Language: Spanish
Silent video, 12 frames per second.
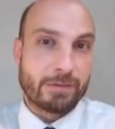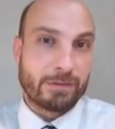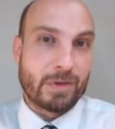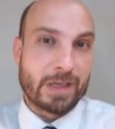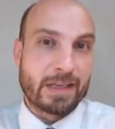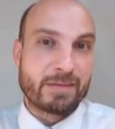
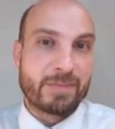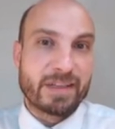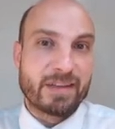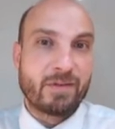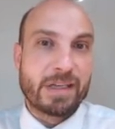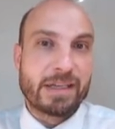nos la está
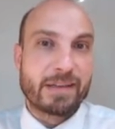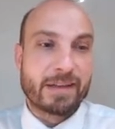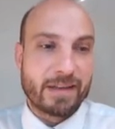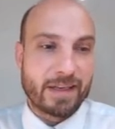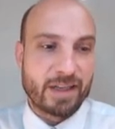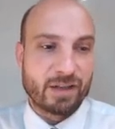expresando en
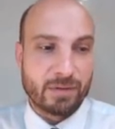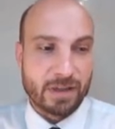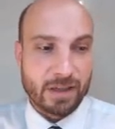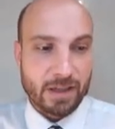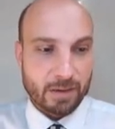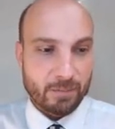radianes
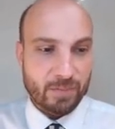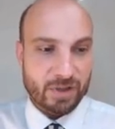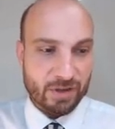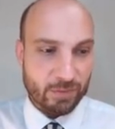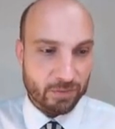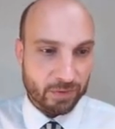por
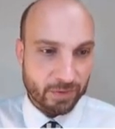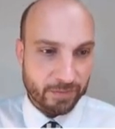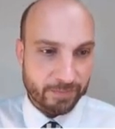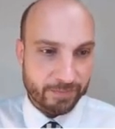segundo.